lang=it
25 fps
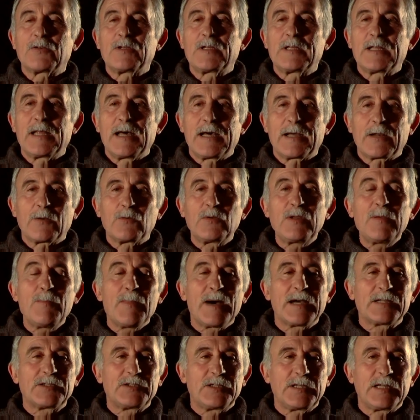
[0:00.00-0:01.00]
di dare
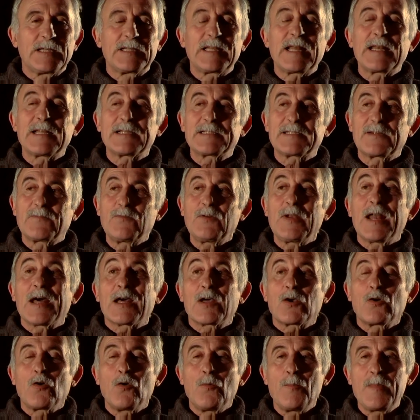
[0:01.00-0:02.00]
un'immagine della Savona
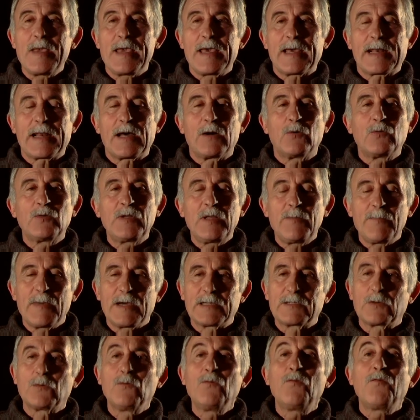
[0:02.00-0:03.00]
com'era,
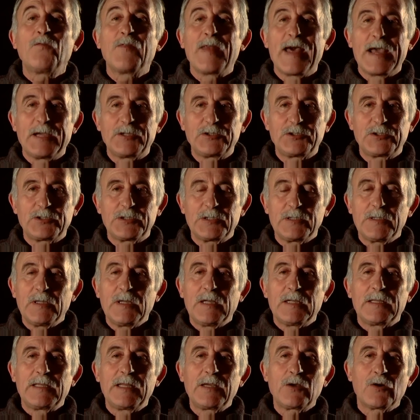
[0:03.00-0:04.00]
un flash
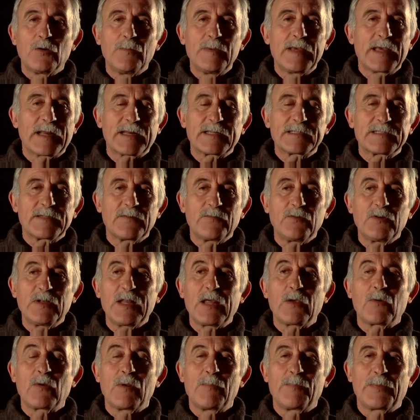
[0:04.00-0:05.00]
di com'era Savona
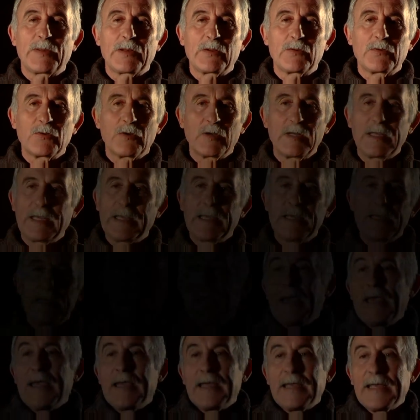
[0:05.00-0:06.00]
in quel periodo lì.
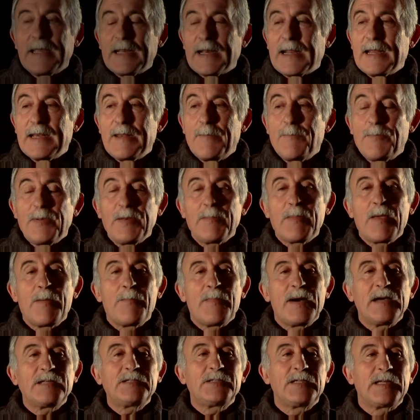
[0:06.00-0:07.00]
E erano le prime
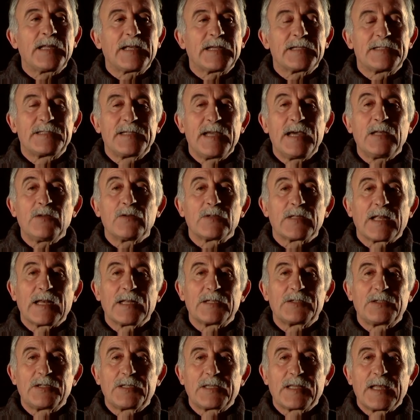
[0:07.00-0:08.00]
immagini che si hanno dalla
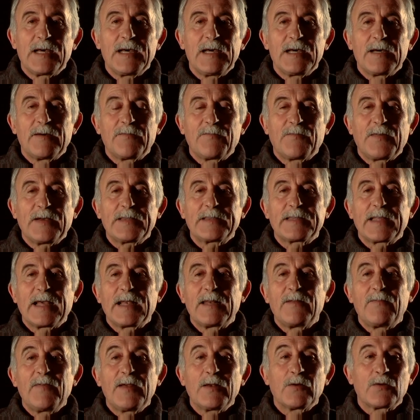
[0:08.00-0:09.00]
città fatte a
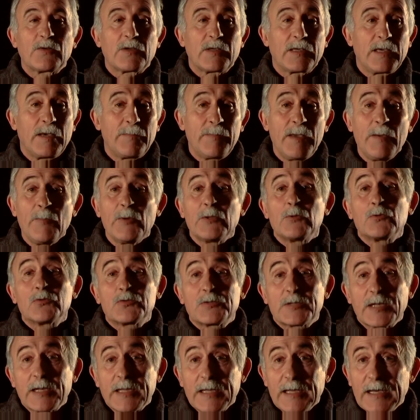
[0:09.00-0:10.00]
livello, chiamiamo
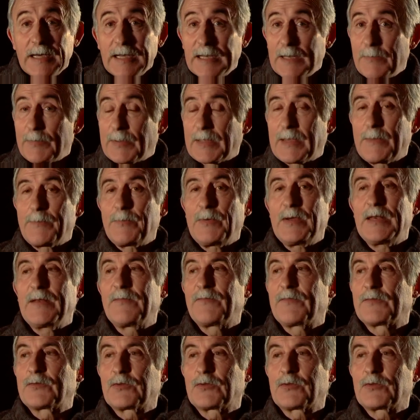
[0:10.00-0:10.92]
industriale, perché poi le,